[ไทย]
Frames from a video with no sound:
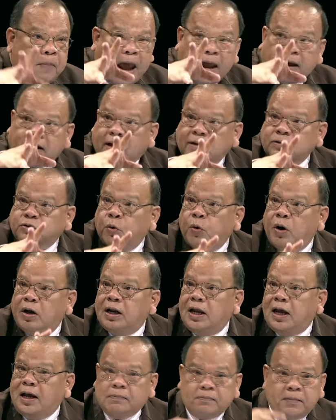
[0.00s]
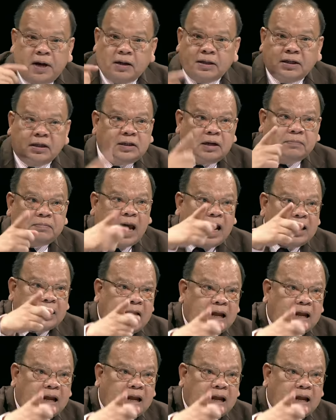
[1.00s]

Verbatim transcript: แบ่งกระทรวงเลยเมื่อยึดอำนาจ